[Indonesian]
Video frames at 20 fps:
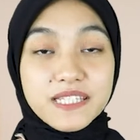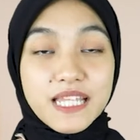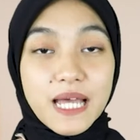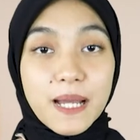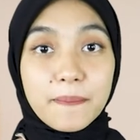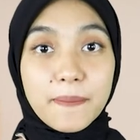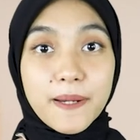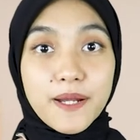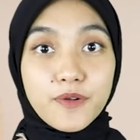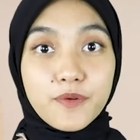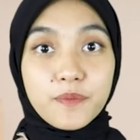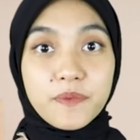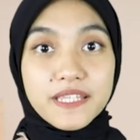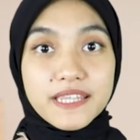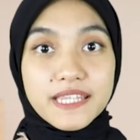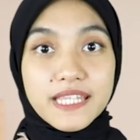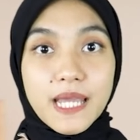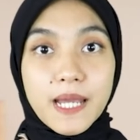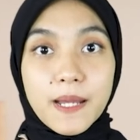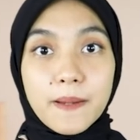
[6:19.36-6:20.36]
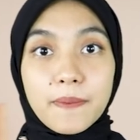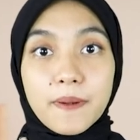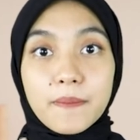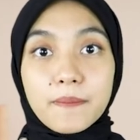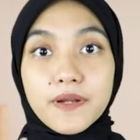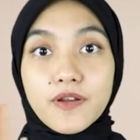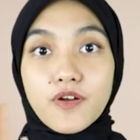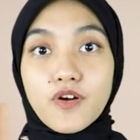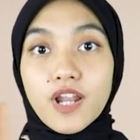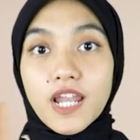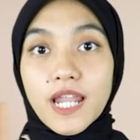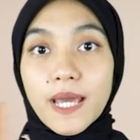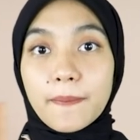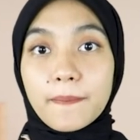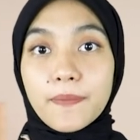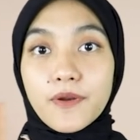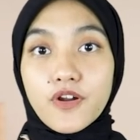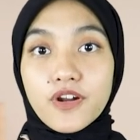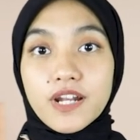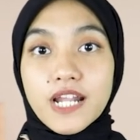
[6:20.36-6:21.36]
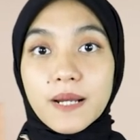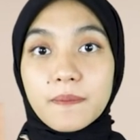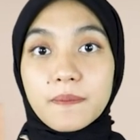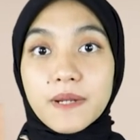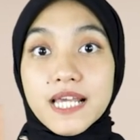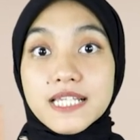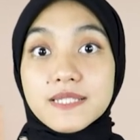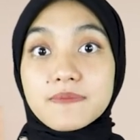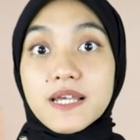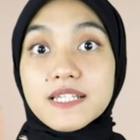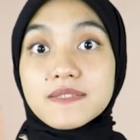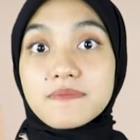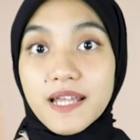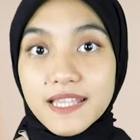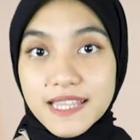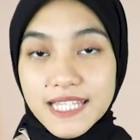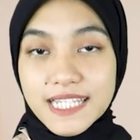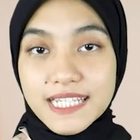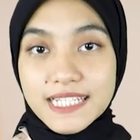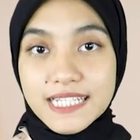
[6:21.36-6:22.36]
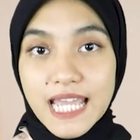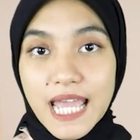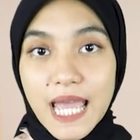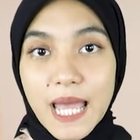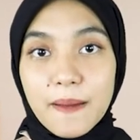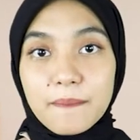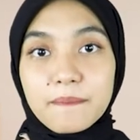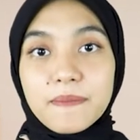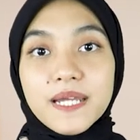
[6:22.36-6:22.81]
betapa rumitnya memperoleh produk beras basmati?